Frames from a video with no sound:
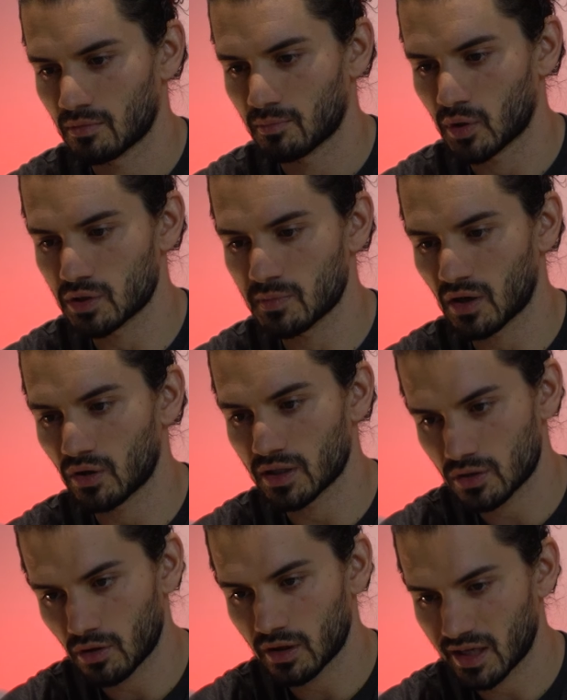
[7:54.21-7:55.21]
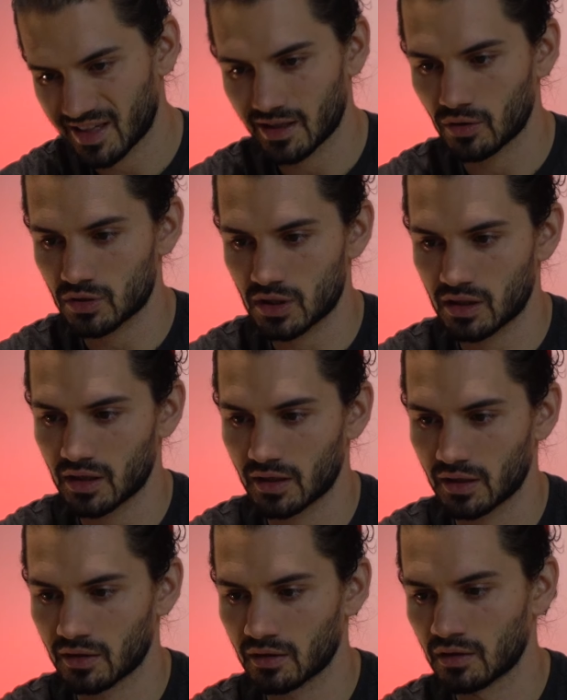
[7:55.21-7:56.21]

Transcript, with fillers: Pero es mejor eso que que no se cierre.